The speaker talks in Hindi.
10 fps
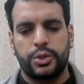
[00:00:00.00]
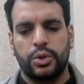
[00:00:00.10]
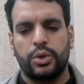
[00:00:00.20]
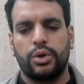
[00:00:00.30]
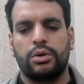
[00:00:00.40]

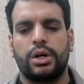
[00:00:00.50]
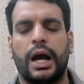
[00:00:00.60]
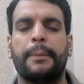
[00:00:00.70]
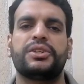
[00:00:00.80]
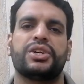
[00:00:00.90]
जो
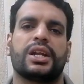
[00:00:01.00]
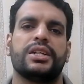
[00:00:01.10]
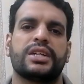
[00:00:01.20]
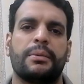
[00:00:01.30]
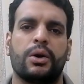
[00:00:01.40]
आबद शेर
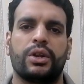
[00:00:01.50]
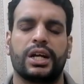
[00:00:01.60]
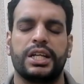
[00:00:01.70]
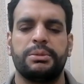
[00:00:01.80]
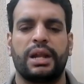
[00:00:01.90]
अली साहब हैं उन्होंने
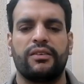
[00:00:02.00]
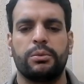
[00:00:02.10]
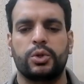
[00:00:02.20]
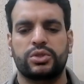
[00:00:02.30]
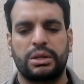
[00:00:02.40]
कहा जी
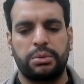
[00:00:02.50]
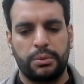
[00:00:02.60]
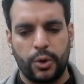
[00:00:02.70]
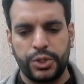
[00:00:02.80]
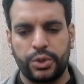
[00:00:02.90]
बिलावल भुट्टो साहब
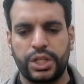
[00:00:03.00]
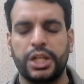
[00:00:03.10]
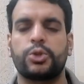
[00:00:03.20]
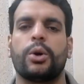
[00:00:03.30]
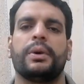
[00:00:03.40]
खामोश हो जाए
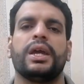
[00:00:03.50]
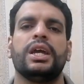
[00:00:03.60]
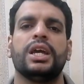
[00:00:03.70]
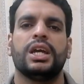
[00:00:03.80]
नहीं तो हमें